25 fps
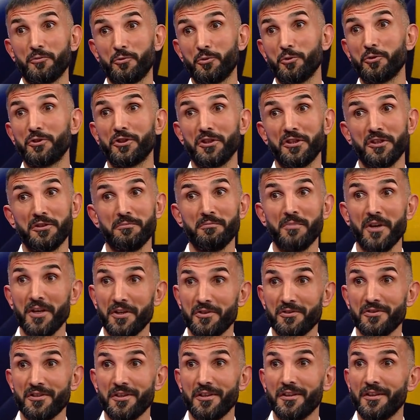Türkiye'nin
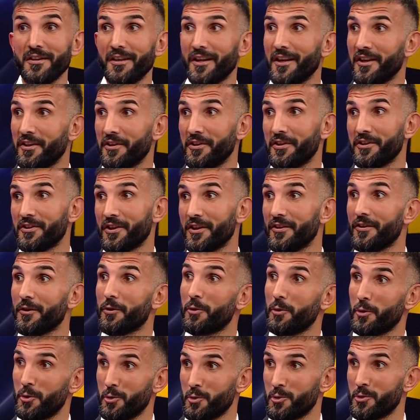bence en iyi kenar
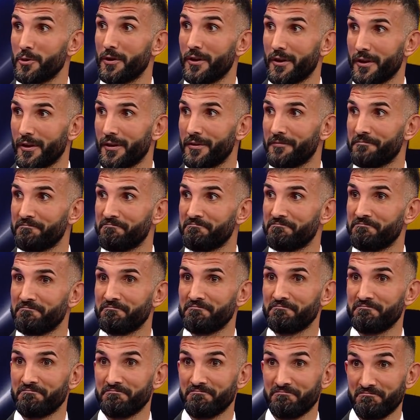oyuncuları. Çok
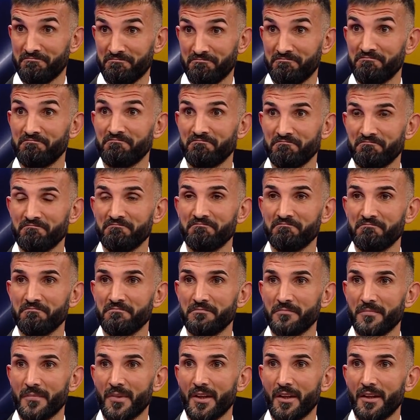aynen.
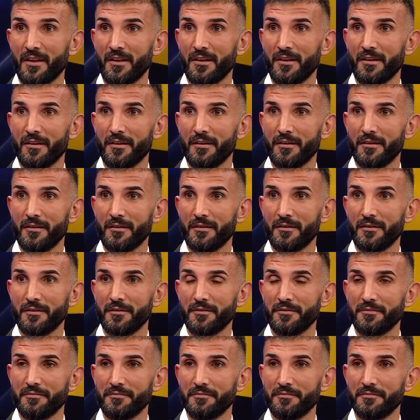Viska e, daha